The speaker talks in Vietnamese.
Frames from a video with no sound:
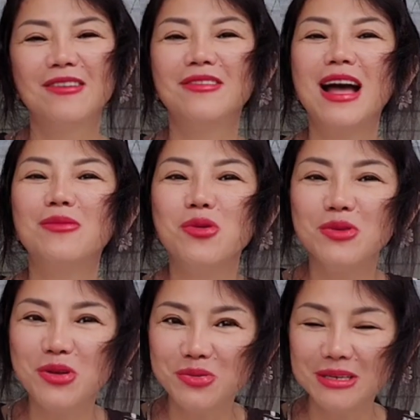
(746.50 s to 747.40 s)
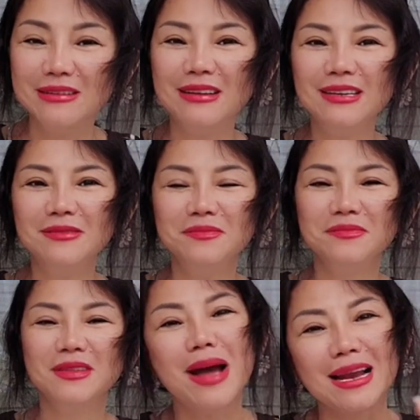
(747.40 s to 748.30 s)
và một điều nữa
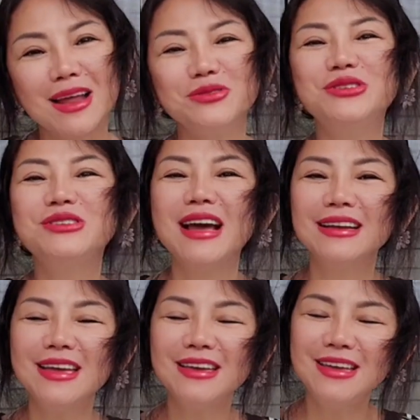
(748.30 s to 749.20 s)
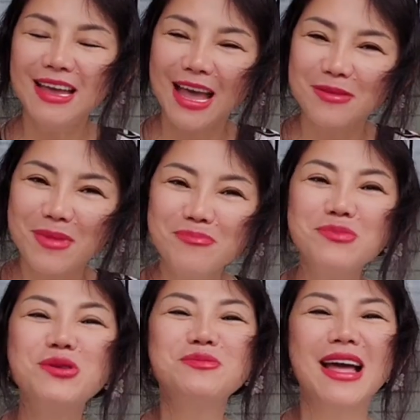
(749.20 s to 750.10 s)
bạn nào chưa đăng ký hãy bấm
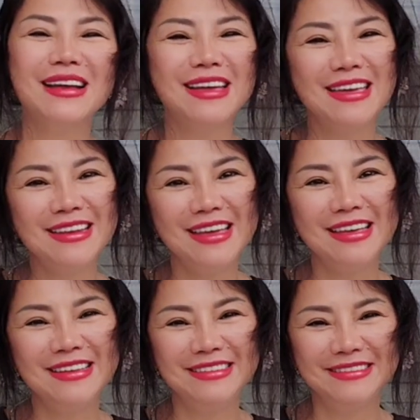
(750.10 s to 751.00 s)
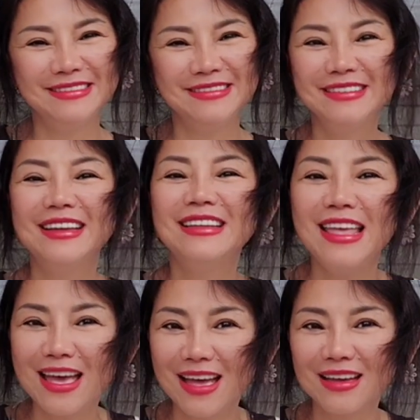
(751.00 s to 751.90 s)
nút đăng ký đi
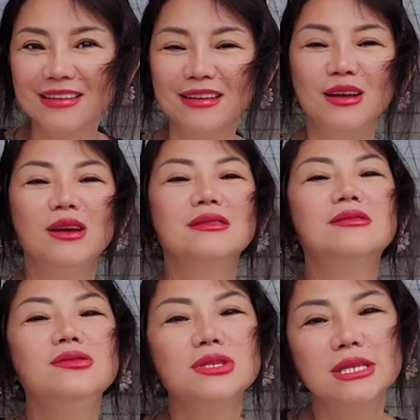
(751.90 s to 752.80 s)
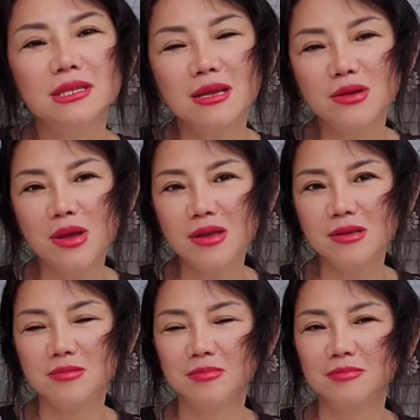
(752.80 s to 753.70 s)
nha thương cc
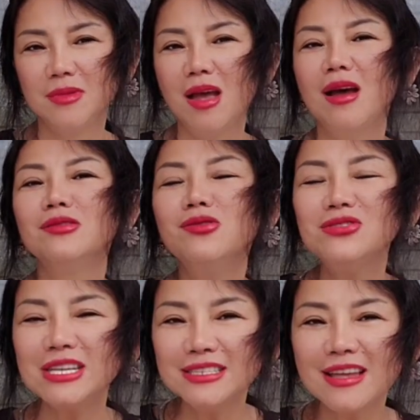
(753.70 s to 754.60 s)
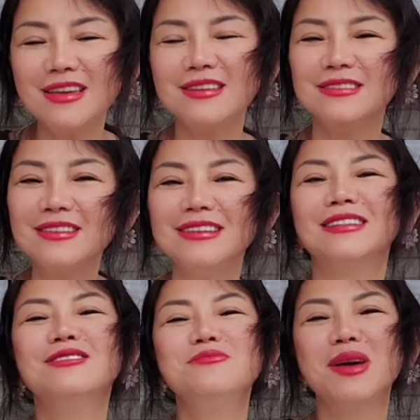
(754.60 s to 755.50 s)
đi thương cc tức
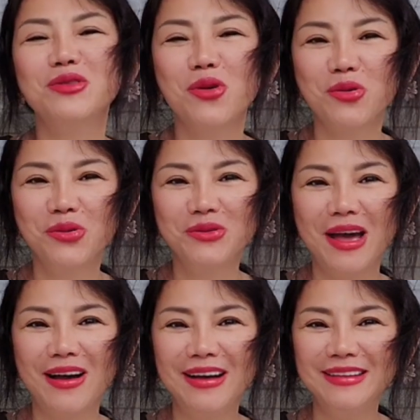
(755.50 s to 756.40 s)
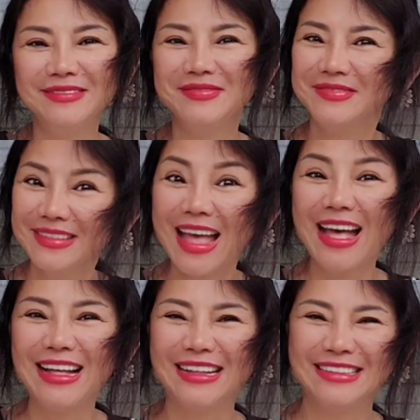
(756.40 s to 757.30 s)
là thương bé rô luôn đó
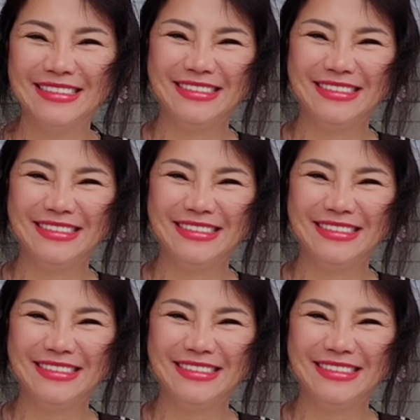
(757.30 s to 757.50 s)
ha